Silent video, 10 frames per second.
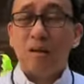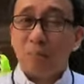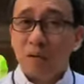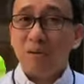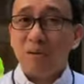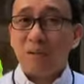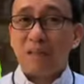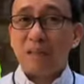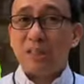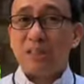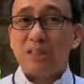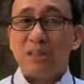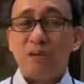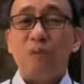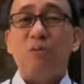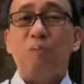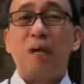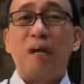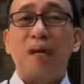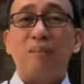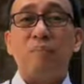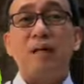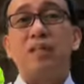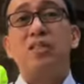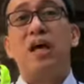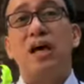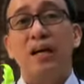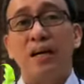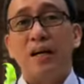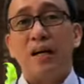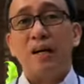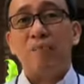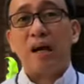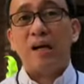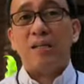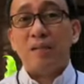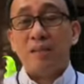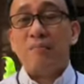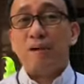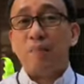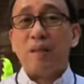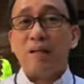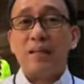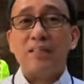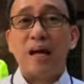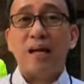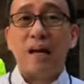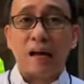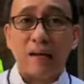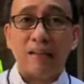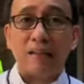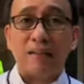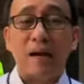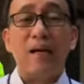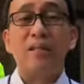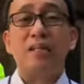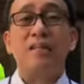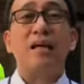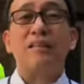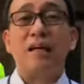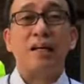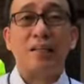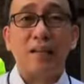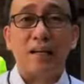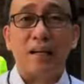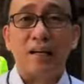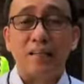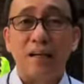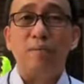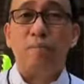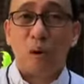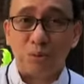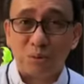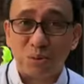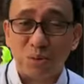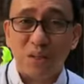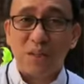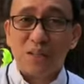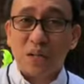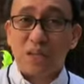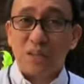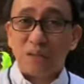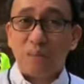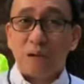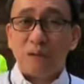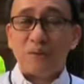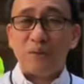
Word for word: Pero at least, yun yung paraan para siya ay ma, hindi mapalagay sa alanganin kahit siya ay tatanggalin na ng kanyang boss sa kanyang trabaho